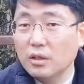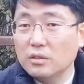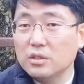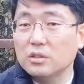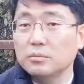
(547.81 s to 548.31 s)

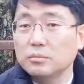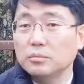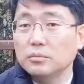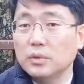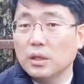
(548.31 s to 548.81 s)

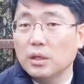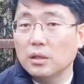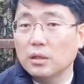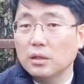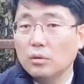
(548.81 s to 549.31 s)
지금
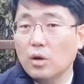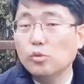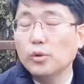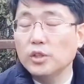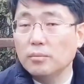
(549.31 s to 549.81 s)
그 황
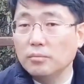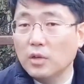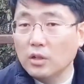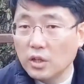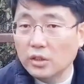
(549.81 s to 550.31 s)
후보님
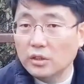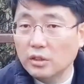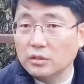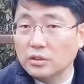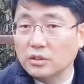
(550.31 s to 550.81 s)

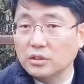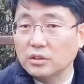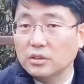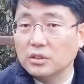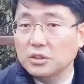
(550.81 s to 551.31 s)
걸려있던 그
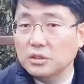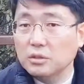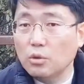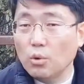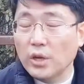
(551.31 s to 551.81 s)

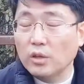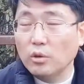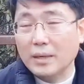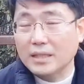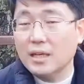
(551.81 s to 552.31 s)

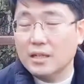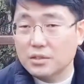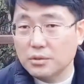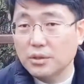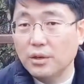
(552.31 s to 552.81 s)
공개도
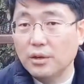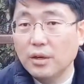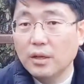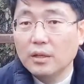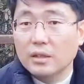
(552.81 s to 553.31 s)
마찬가지고요.
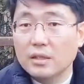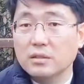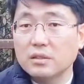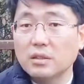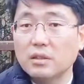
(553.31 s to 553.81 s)

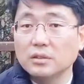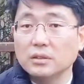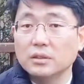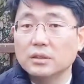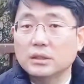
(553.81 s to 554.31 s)
그래서
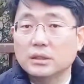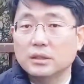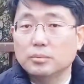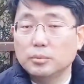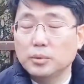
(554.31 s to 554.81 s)
그런
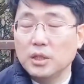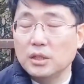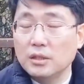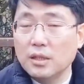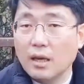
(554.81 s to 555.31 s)
그 부분이
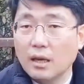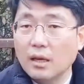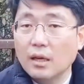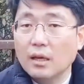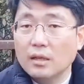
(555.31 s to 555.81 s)
있는데
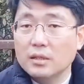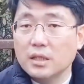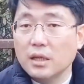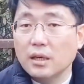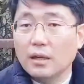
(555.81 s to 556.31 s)

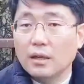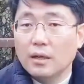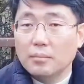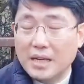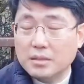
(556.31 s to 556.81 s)
이제
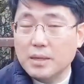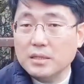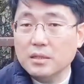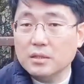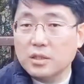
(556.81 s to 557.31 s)

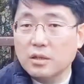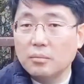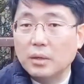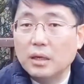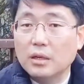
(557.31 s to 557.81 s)
말씀하신
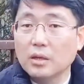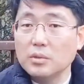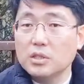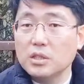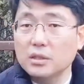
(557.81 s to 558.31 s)
것처럼
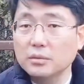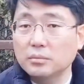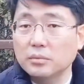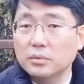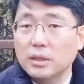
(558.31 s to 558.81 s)
그러면
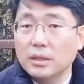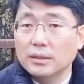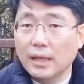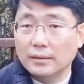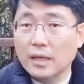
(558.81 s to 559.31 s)
지금
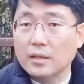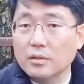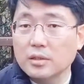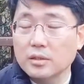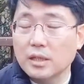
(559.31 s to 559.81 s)
당내
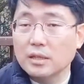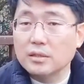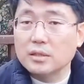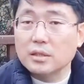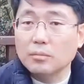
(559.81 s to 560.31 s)

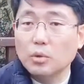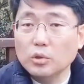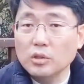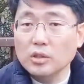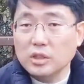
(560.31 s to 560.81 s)
경선이라든지
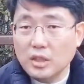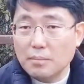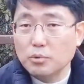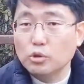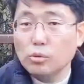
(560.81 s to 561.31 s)
모든 것이 다
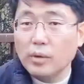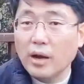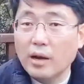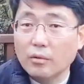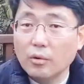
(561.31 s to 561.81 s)

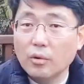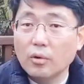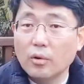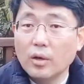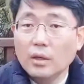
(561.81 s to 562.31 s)

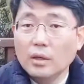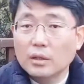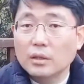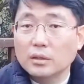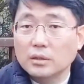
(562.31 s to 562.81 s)
불투명하고
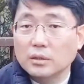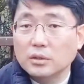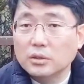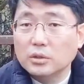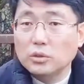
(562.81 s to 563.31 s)

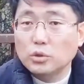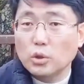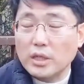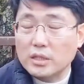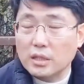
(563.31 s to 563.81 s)
그
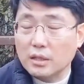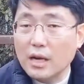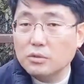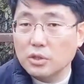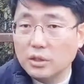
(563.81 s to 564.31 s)
조작질을
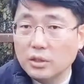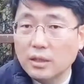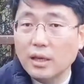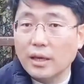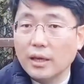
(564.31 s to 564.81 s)
할 수
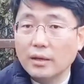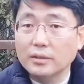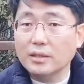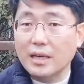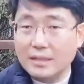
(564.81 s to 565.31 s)
있는데
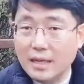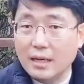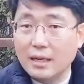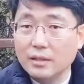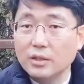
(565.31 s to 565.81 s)

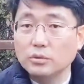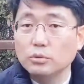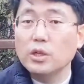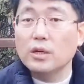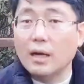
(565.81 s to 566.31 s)
어떡하냐 이런
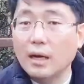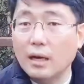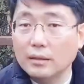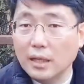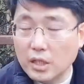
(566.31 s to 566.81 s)

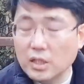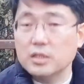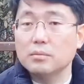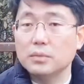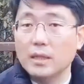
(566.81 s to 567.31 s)
우려가 당연히
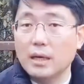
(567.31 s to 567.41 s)
있습니다.